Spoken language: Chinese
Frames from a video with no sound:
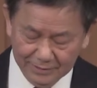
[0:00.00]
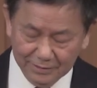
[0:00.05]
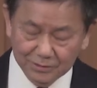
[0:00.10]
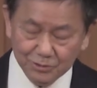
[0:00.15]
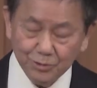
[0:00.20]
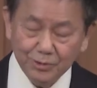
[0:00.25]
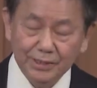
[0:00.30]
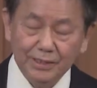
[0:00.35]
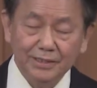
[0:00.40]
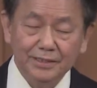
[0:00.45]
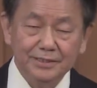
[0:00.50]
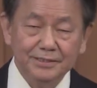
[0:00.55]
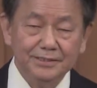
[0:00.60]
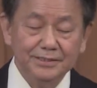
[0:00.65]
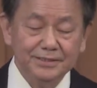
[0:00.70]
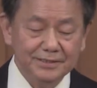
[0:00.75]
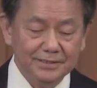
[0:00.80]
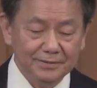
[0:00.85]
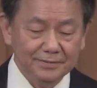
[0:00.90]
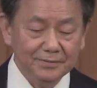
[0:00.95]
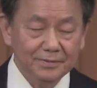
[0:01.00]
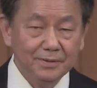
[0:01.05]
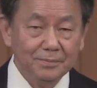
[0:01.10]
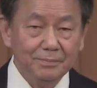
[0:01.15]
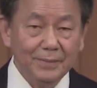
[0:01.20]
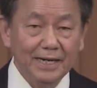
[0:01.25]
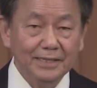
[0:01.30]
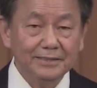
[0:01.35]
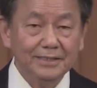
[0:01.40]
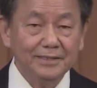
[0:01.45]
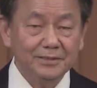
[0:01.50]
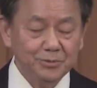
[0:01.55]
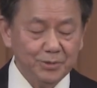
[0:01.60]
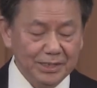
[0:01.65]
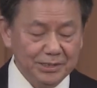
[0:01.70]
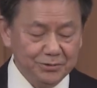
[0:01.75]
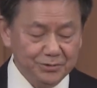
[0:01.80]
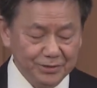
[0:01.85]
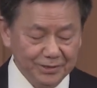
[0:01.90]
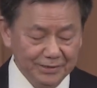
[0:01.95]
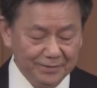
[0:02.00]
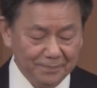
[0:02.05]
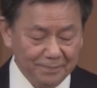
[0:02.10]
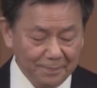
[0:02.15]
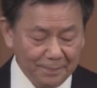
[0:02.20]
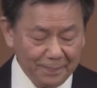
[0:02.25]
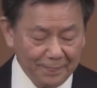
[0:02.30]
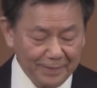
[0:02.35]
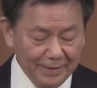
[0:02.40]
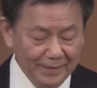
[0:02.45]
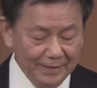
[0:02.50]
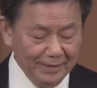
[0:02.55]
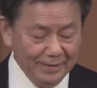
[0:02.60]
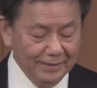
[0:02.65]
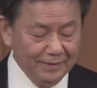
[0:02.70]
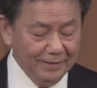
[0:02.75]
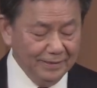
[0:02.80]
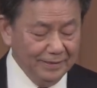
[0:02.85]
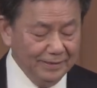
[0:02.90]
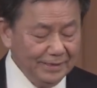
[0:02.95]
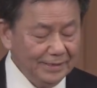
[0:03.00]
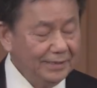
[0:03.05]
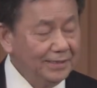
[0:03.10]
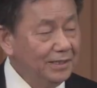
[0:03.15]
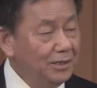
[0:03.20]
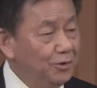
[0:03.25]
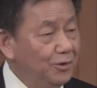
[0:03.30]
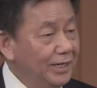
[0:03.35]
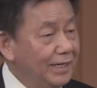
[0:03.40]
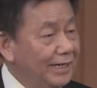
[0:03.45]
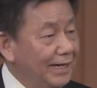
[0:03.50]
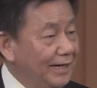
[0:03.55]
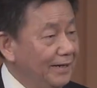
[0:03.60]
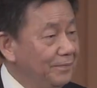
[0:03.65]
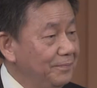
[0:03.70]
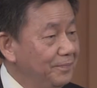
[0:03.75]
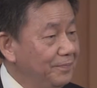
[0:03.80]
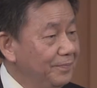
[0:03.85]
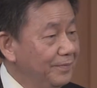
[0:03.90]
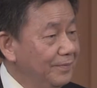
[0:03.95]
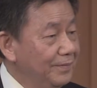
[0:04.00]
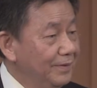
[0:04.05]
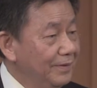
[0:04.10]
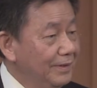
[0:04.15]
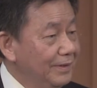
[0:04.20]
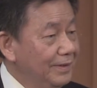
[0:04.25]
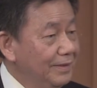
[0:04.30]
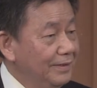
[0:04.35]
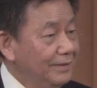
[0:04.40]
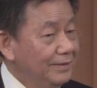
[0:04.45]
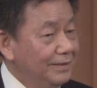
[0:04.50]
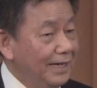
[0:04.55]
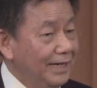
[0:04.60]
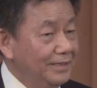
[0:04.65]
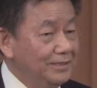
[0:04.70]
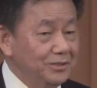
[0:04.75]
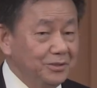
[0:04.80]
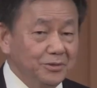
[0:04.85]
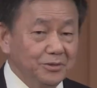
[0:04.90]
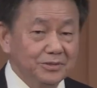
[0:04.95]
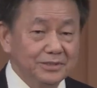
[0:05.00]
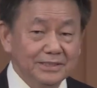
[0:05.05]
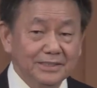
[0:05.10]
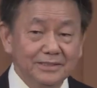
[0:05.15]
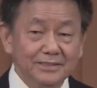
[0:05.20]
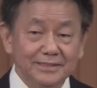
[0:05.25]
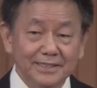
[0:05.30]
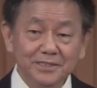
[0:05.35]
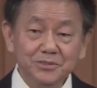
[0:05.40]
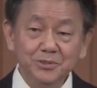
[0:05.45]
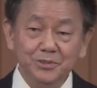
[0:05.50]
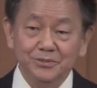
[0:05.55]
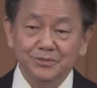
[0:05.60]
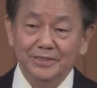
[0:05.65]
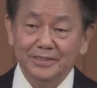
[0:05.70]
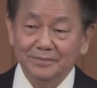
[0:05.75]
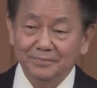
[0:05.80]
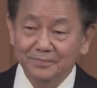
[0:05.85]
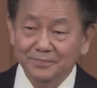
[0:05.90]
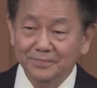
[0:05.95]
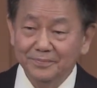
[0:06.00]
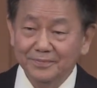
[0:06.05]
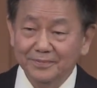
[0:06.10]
罪恶的事情，马上断绝，立刻悔改，他就进神学院